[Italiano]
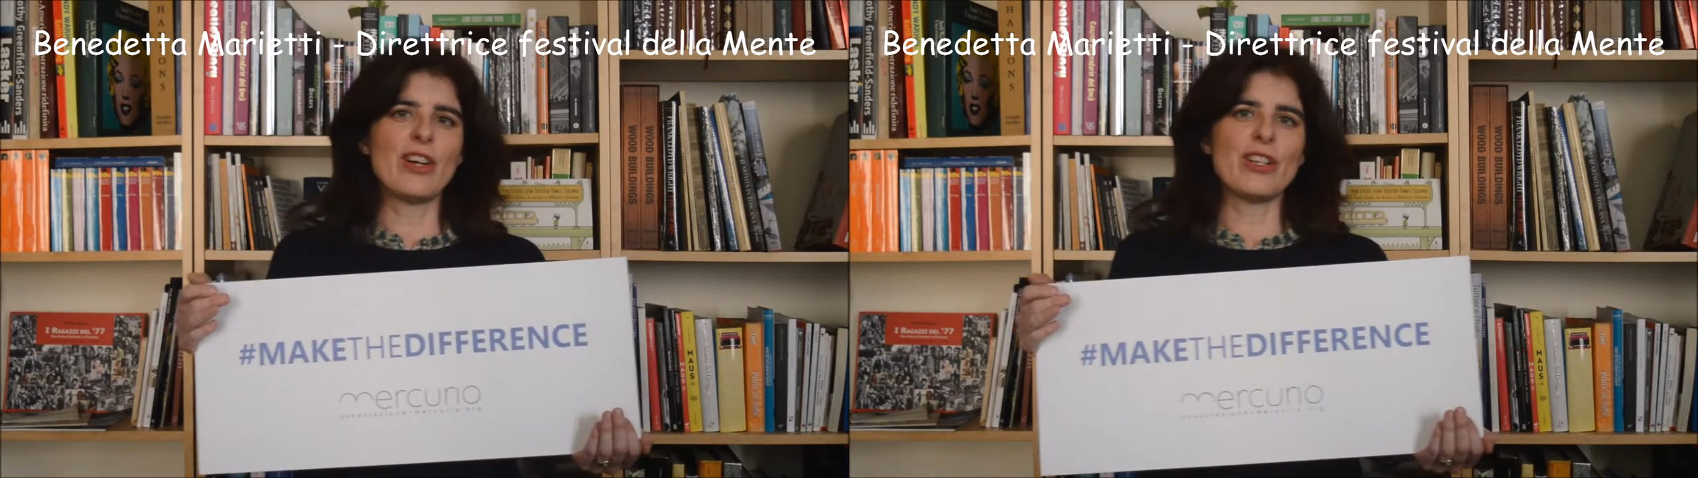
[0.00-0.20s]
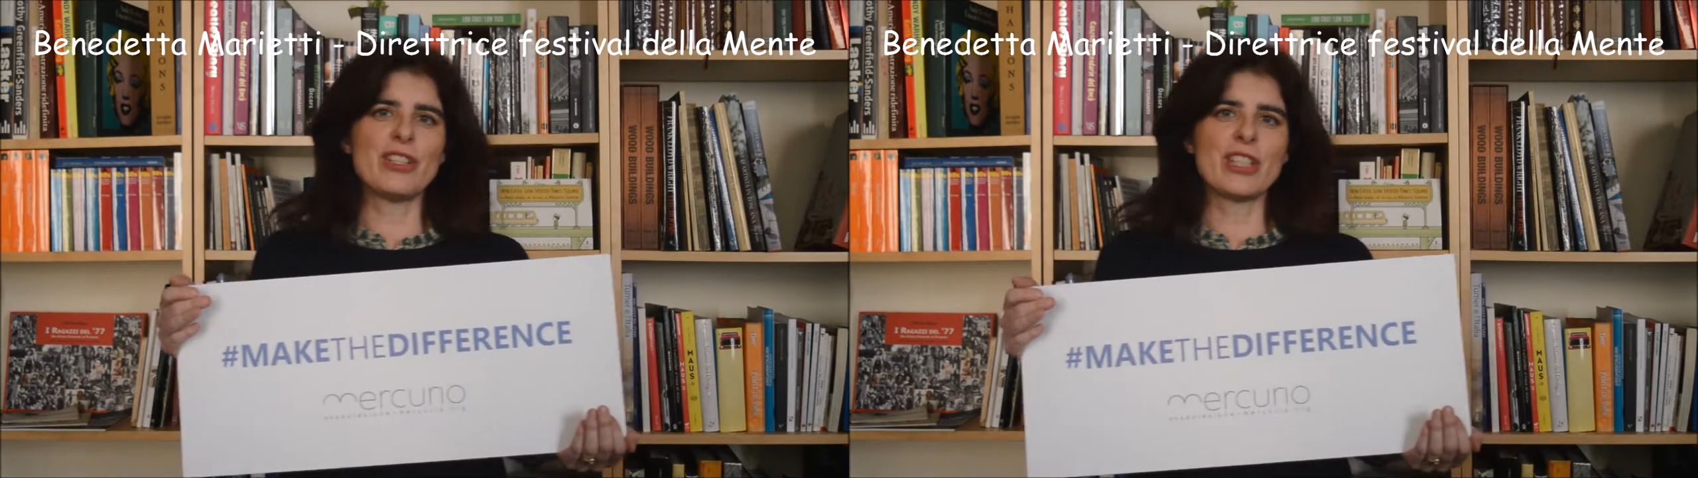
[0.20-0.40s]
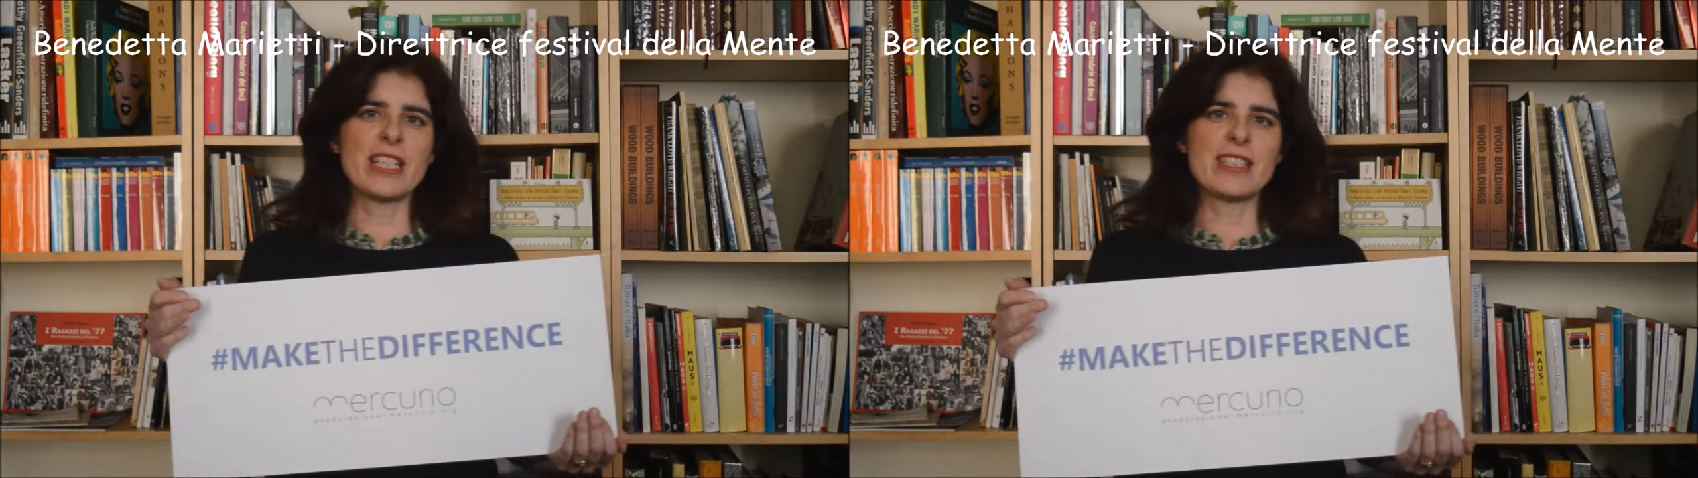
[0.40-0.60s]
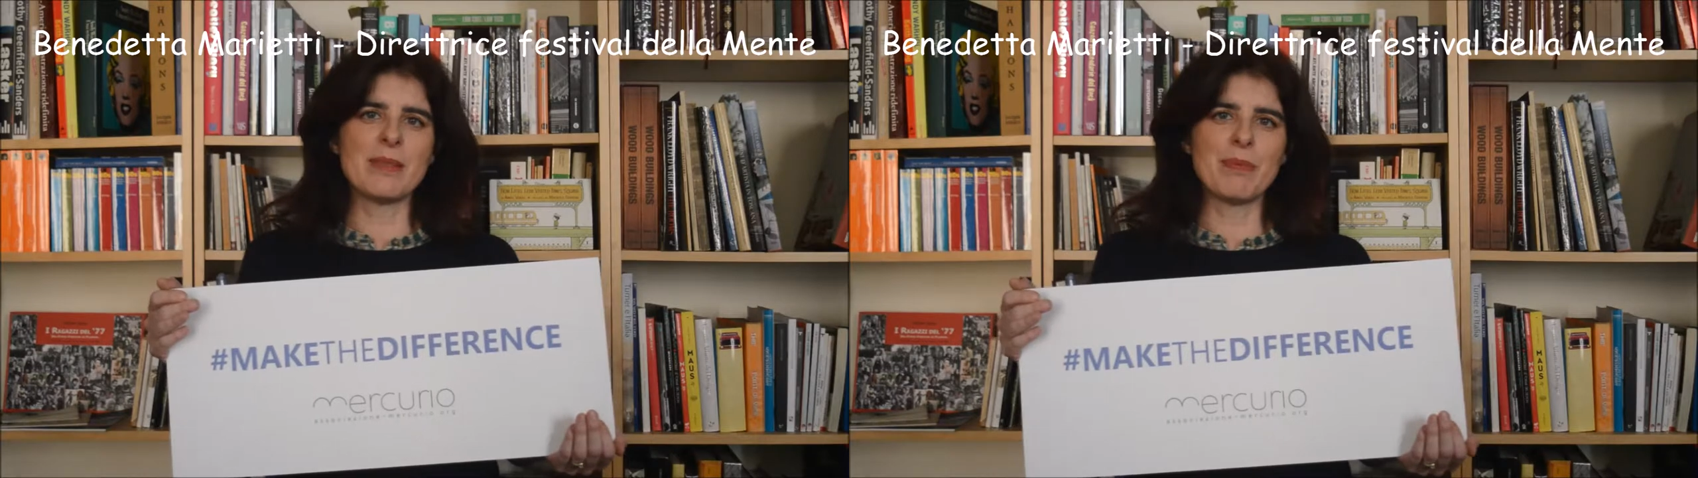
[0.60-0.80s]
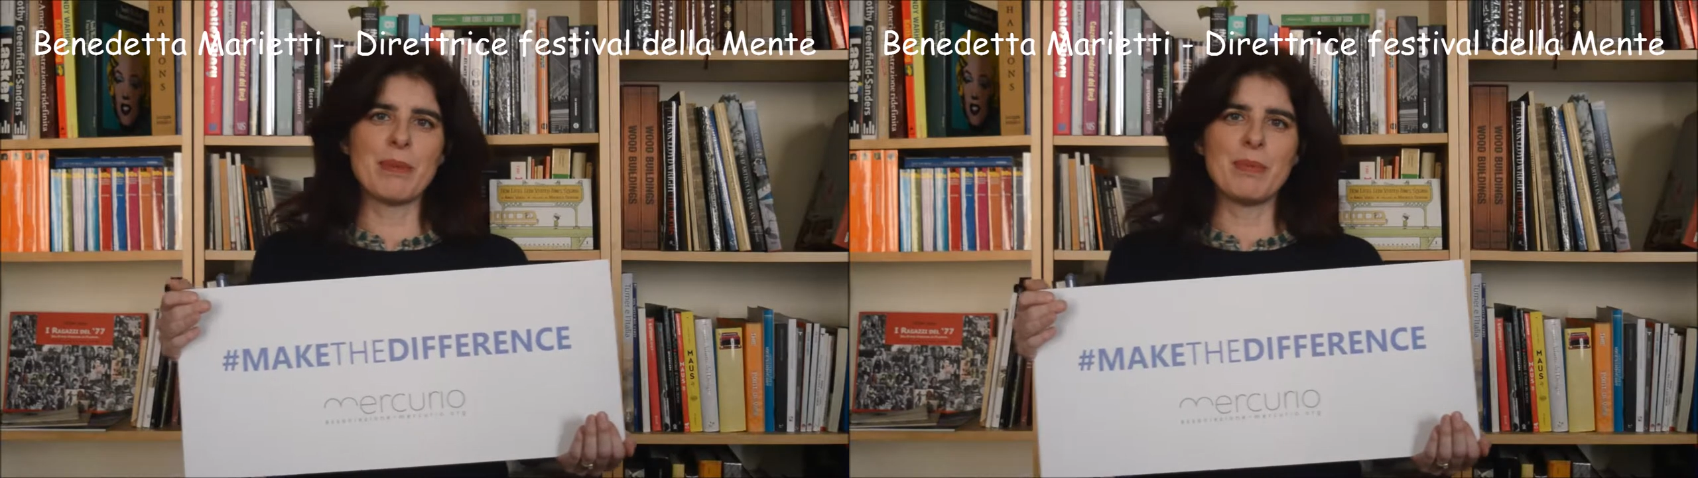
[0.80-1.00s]
oggi che è
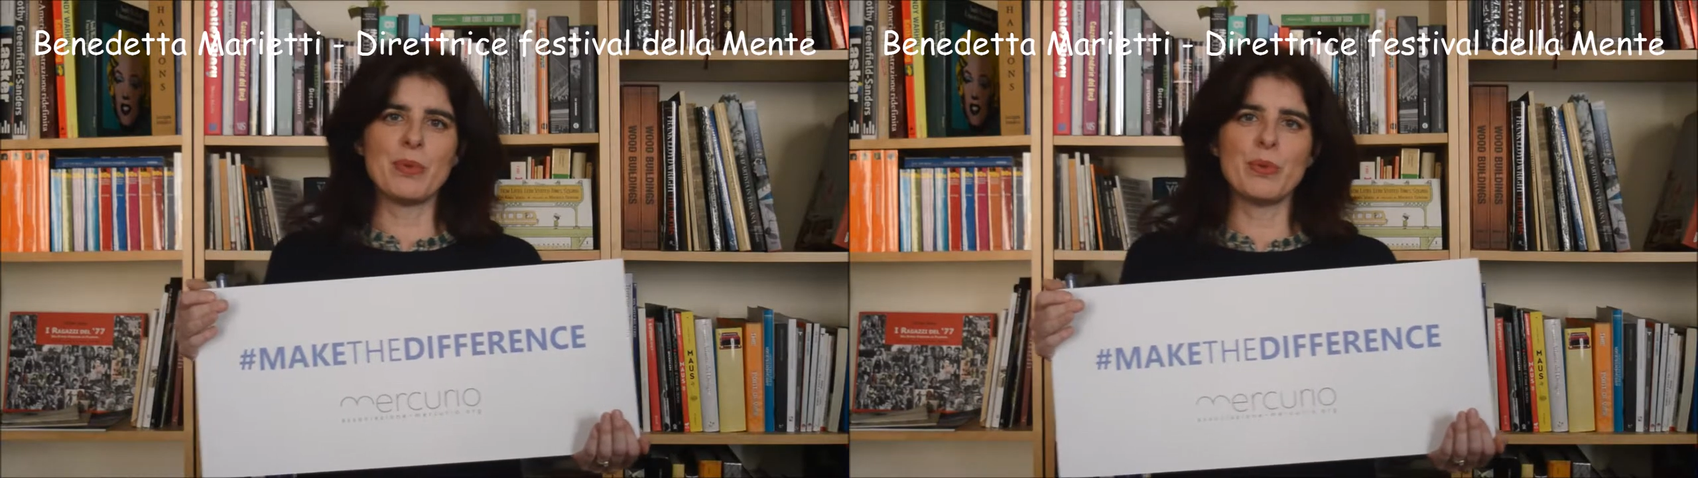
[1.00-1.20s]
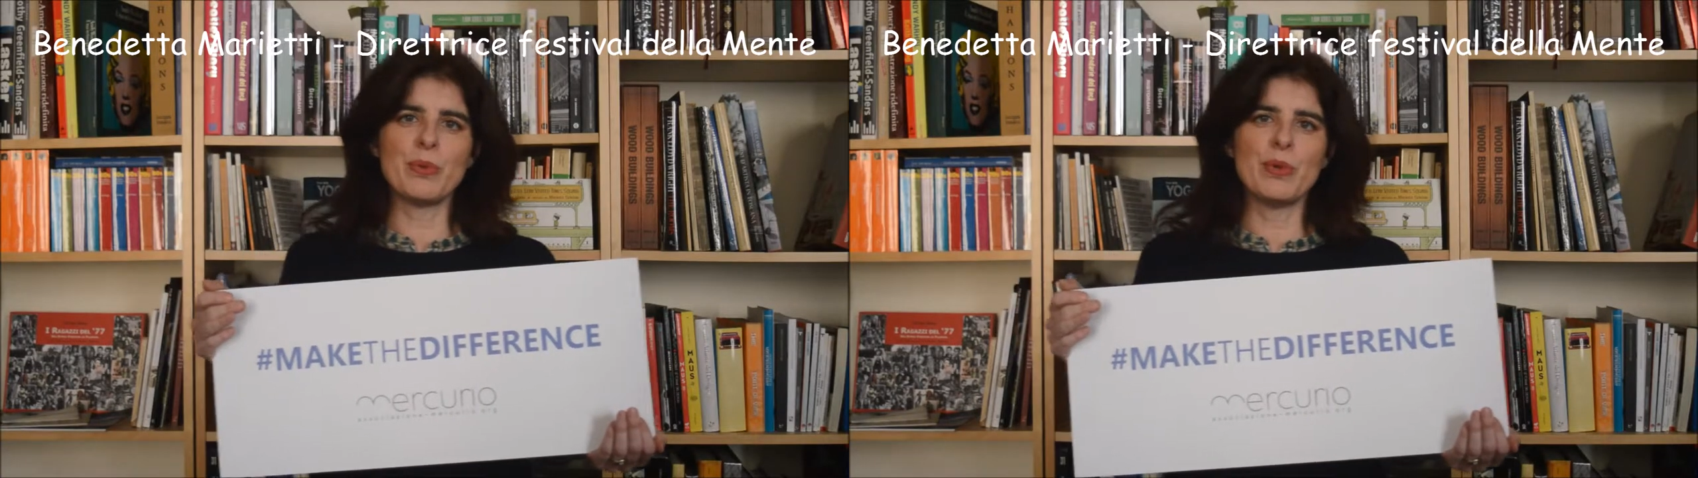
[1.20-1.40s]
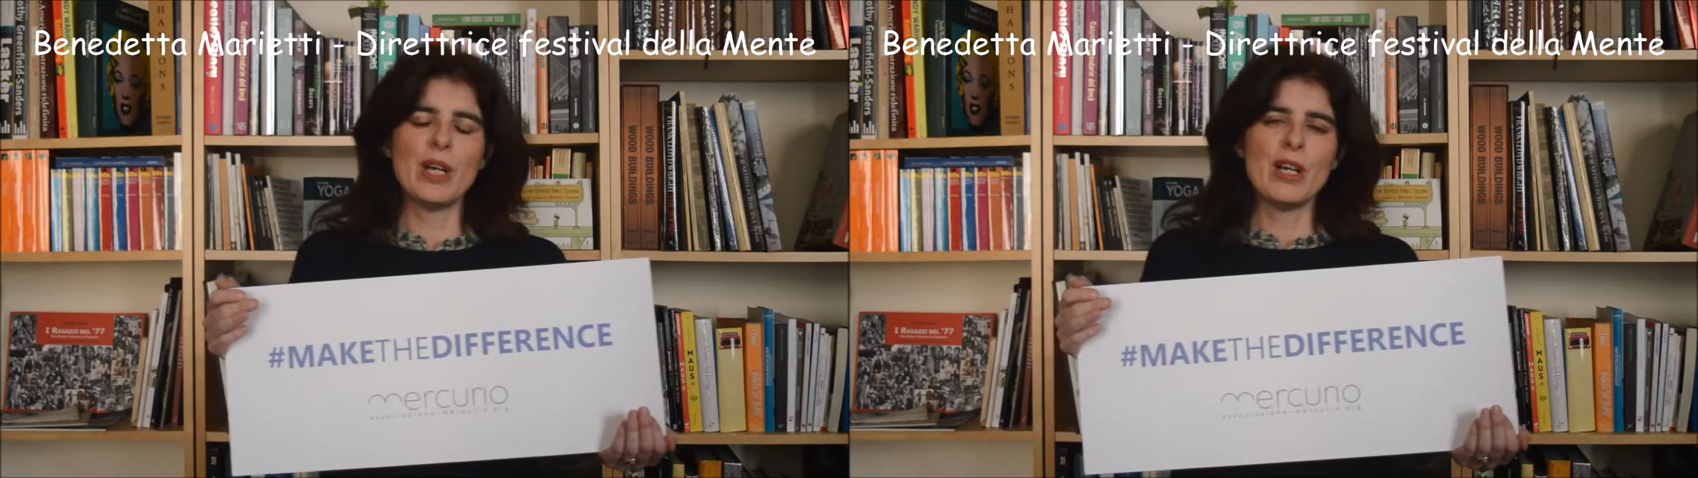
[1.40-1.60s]
sempre più